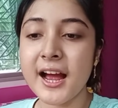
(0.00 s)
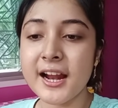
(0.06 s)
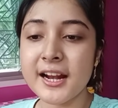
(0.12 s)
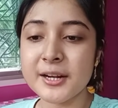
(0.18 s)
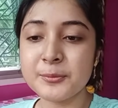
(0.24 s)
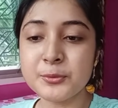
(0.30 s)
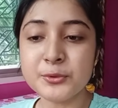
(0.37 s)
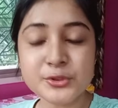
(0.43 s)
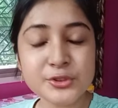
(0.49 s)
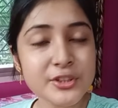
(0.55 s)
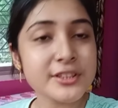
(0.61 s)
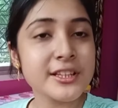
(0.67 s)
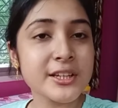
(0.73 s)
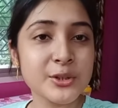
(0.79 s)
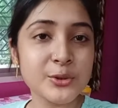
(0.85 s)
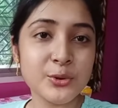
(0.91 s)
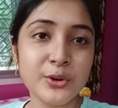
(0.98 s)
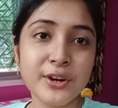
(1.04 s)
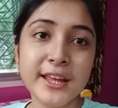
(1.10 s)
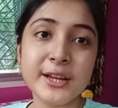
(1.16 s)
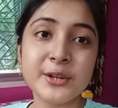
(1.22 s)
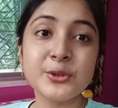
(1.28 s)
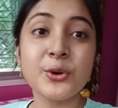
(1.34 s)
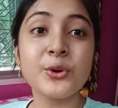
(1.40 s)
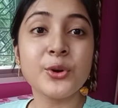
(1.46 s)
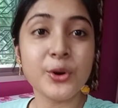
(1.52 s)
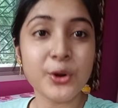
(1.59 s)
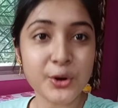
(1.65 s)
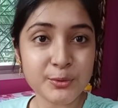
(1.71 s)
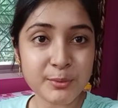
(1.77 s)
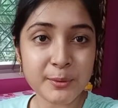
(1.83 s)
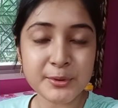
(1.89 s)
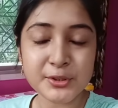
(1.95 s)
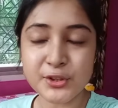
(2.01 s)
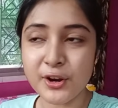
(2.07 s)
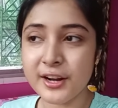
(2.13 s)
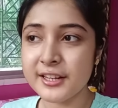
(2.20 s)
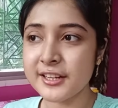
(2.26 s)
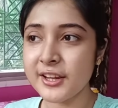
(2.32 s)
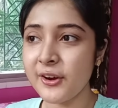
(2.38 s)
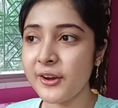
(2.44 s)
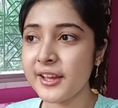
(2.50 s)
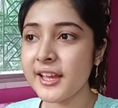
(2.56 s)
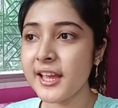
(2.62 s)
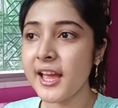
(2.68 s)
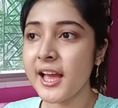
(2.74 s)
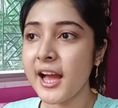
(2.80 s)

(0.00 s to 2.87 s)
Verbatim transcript: আর পুজোর দিনগুলো না একটু অন্যরকমভাবে সকালটা হয়